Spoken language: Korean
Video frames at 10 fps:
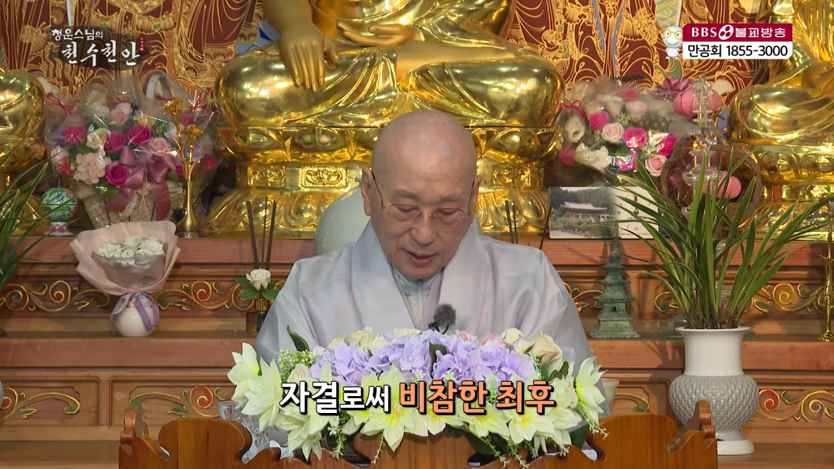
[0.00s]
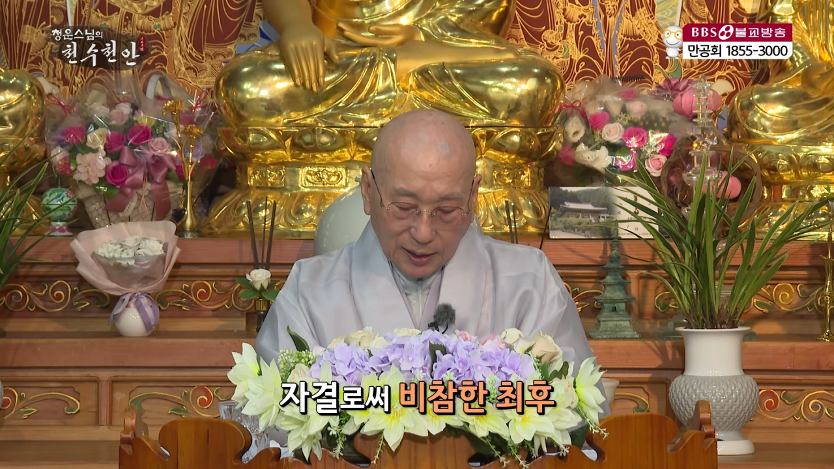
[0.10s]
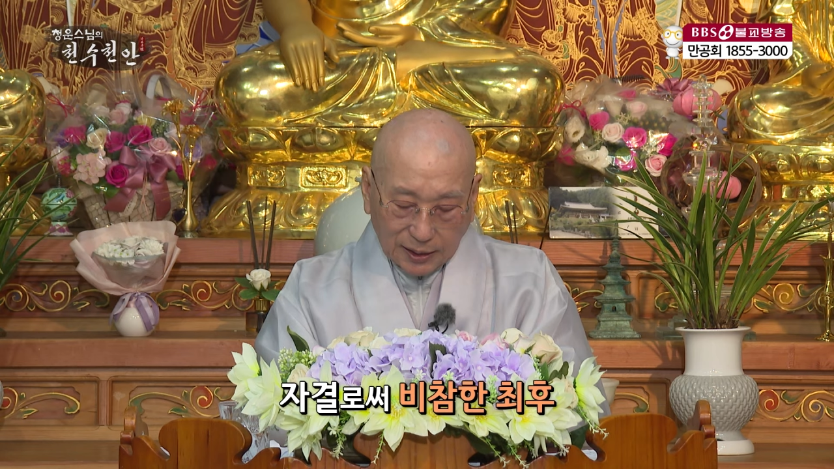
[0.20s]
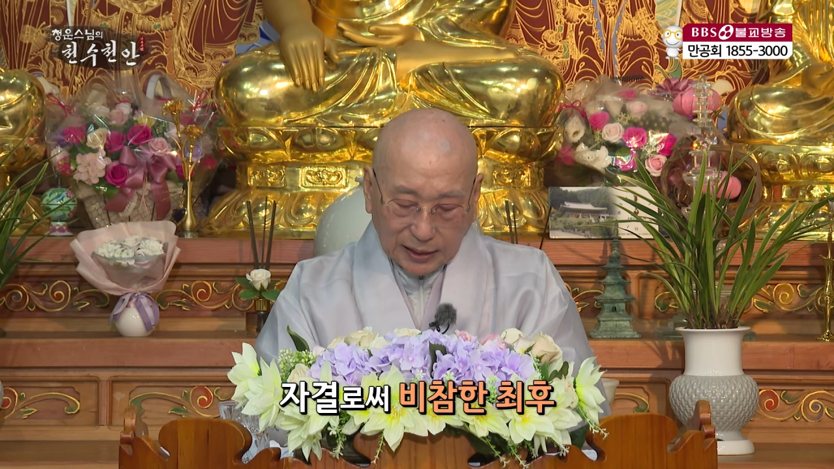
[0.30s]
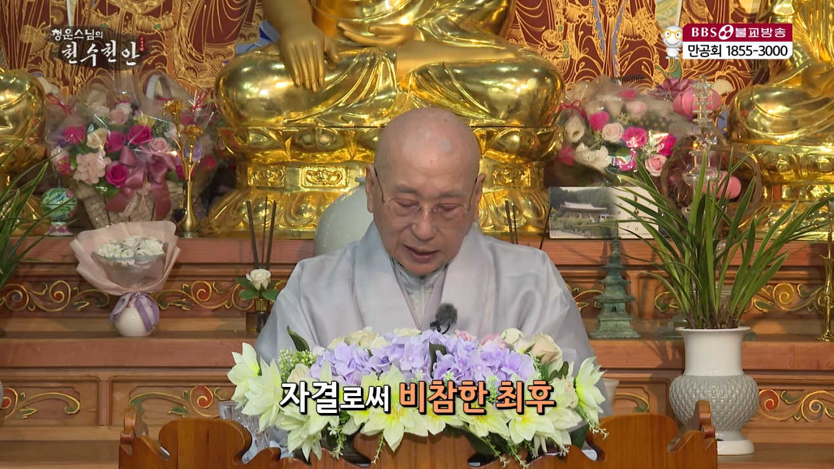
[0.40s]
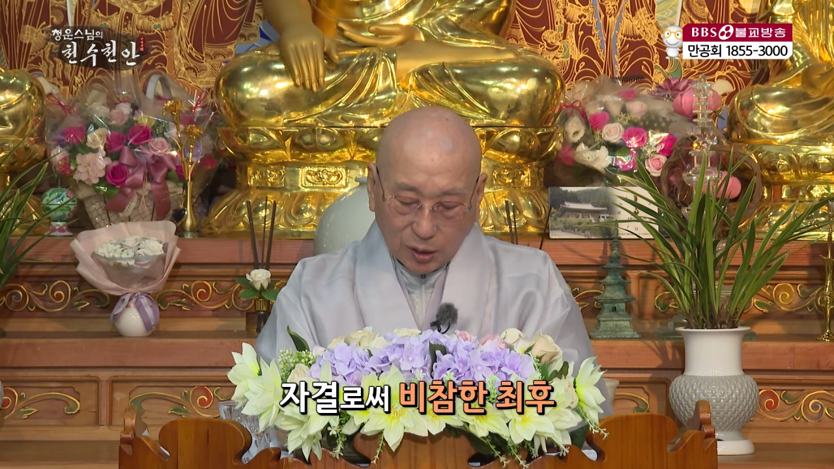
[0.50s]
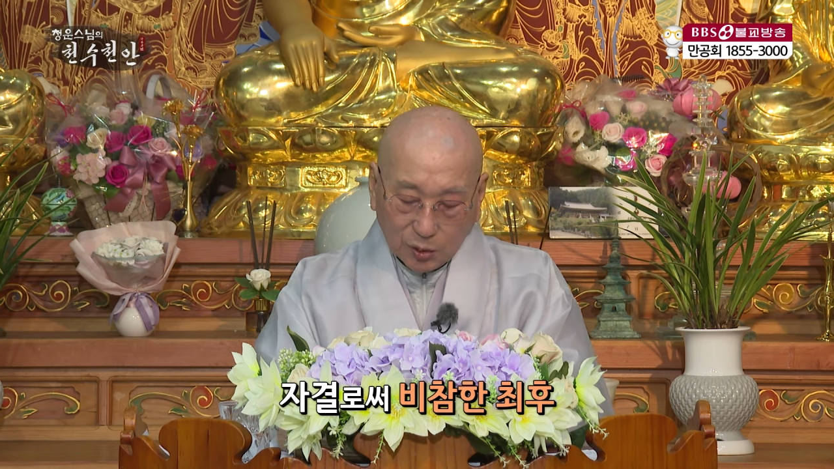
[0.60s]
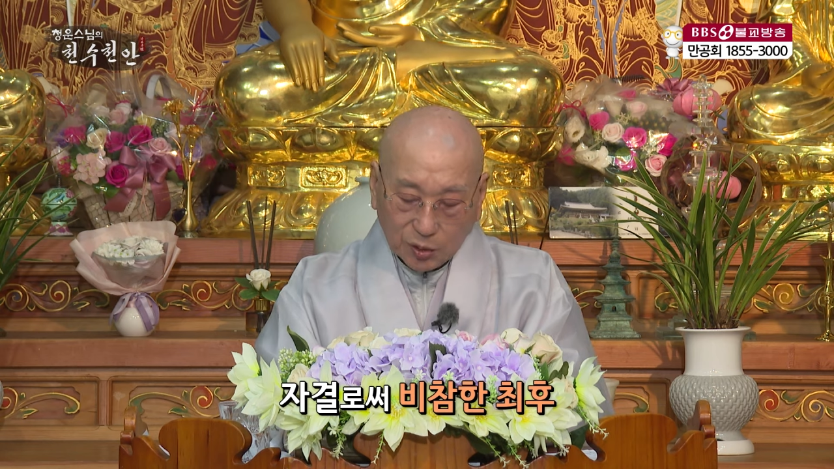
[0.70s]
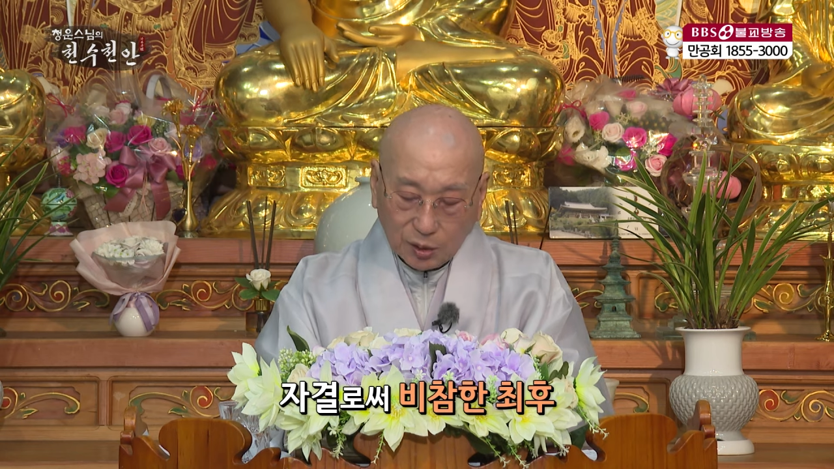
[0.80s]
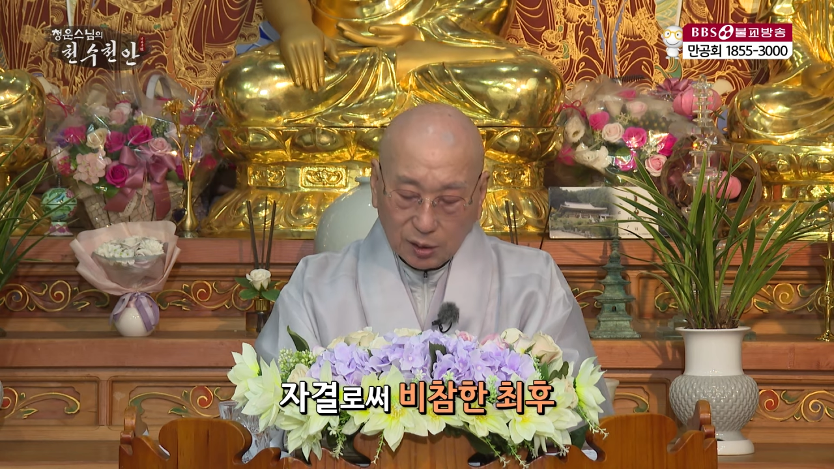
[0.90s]
그러니까
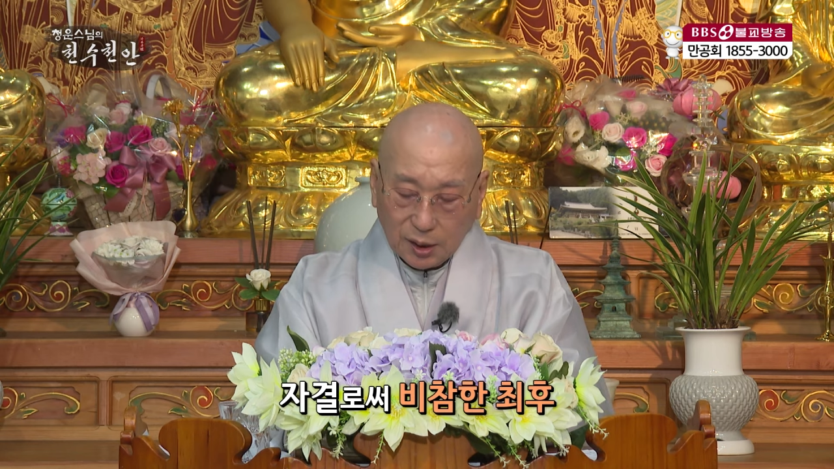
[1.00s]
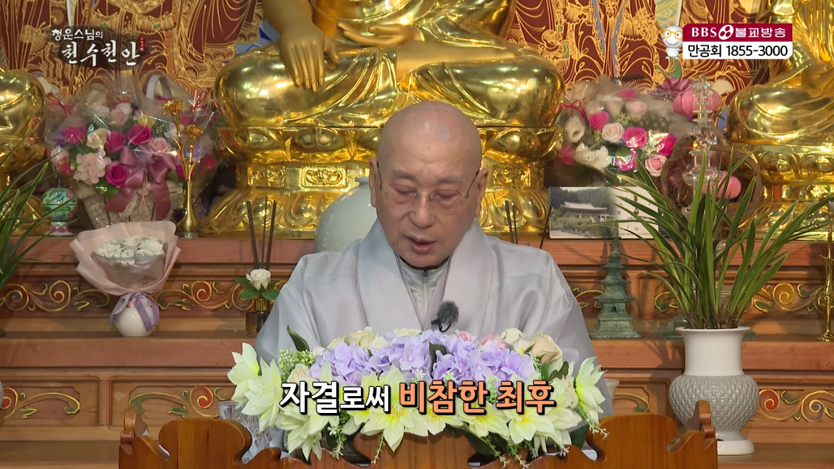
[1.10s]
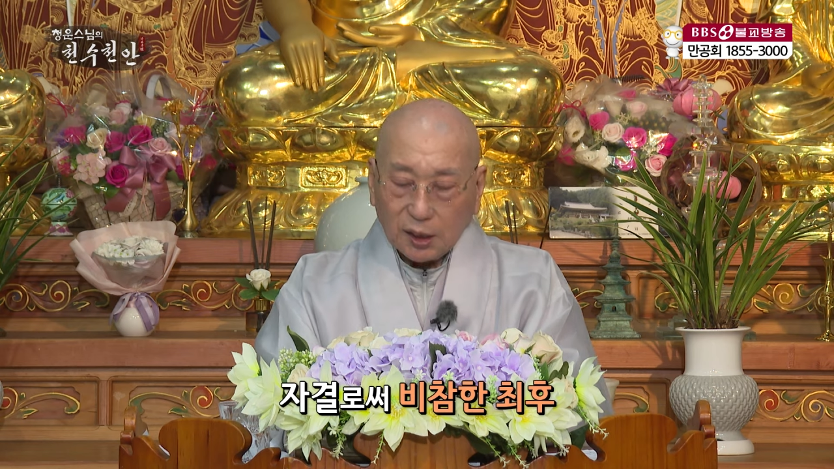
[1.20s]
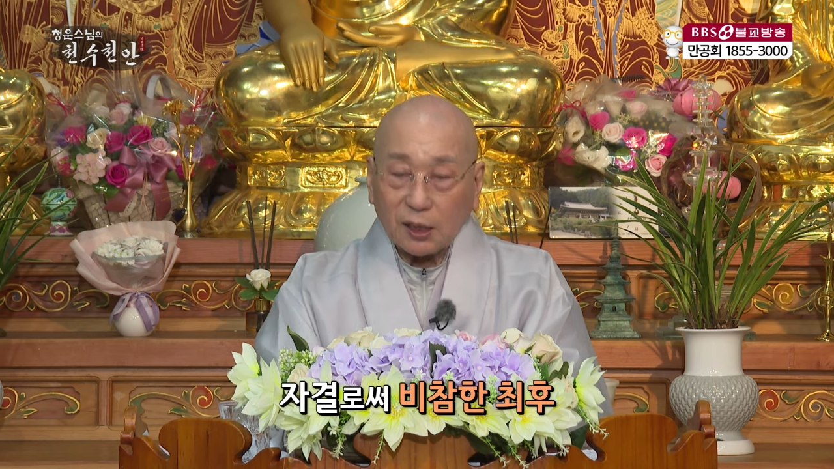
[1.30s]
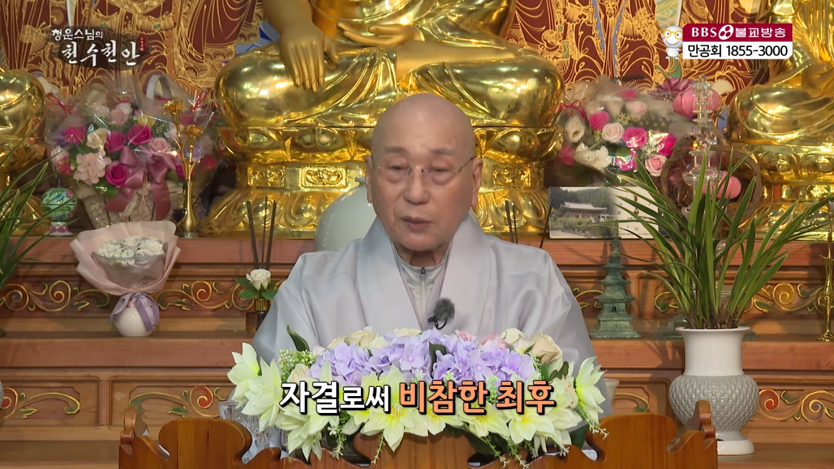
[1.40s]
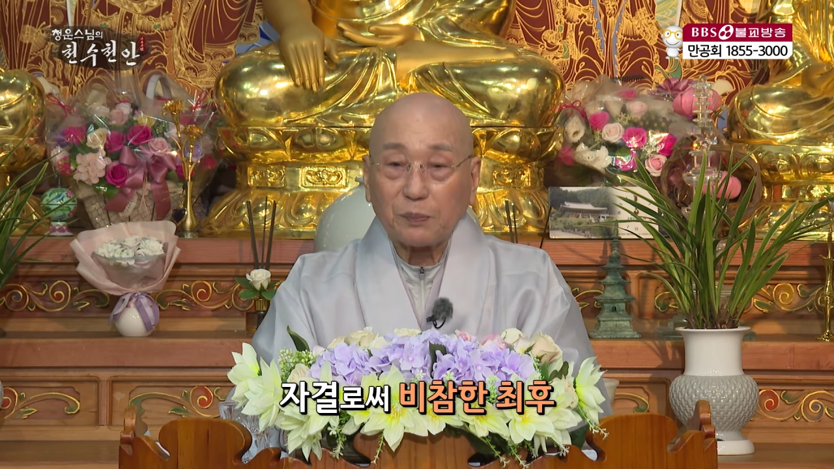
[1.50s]
자결로서 어,